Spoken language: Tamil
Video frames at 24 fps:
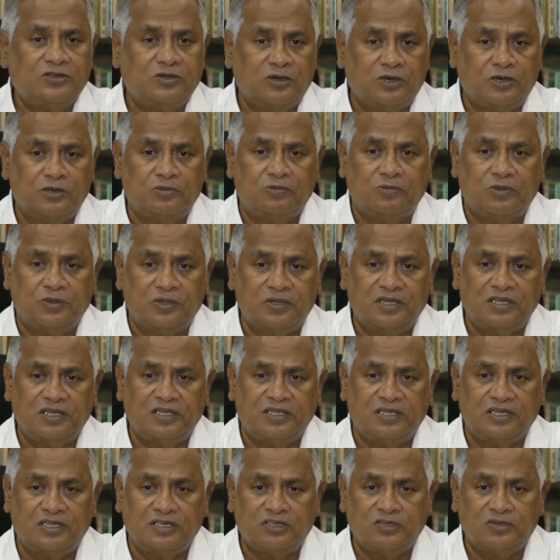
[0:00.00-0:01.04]
சொல்லும்போது
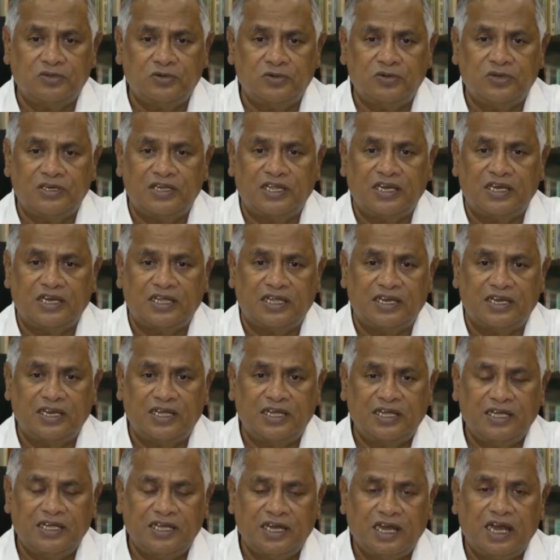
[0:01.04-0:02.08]
அந்த சூழ்நிலையிலே